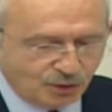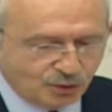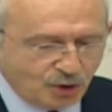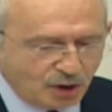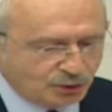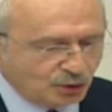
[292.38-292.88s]

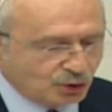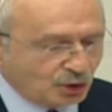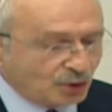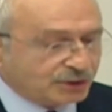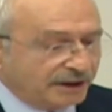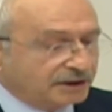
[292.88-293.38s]

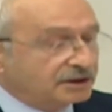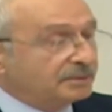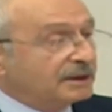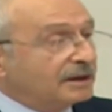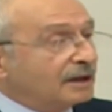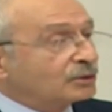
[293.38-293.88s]
492
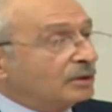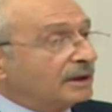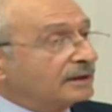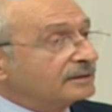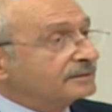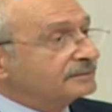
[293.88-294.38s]
milyar
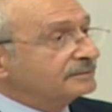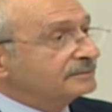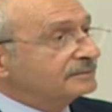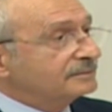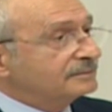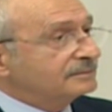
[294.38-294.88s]
dolar.
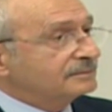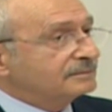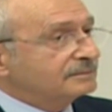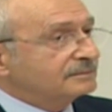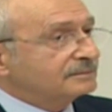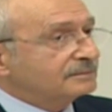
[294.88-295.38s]

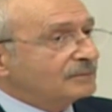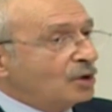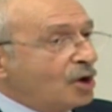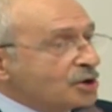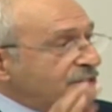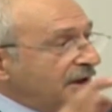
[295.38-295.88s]

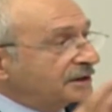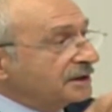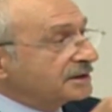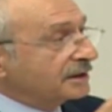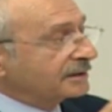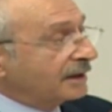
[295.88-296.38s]

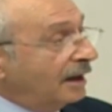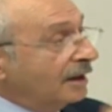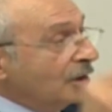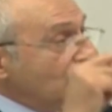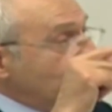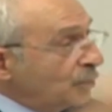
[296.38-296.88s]
18 yılda
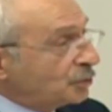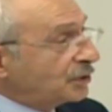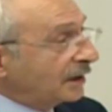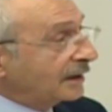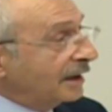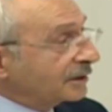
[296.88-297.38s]

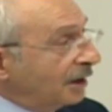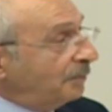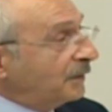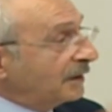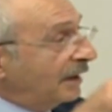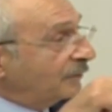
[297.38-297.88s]
bütçeden
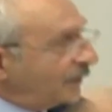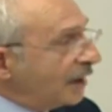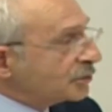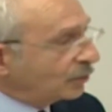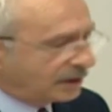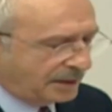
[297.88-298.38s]
yapılan
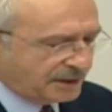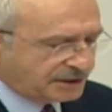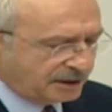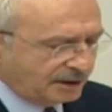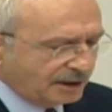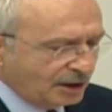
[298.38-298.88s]
faiz
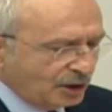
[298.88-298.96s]
ödemesi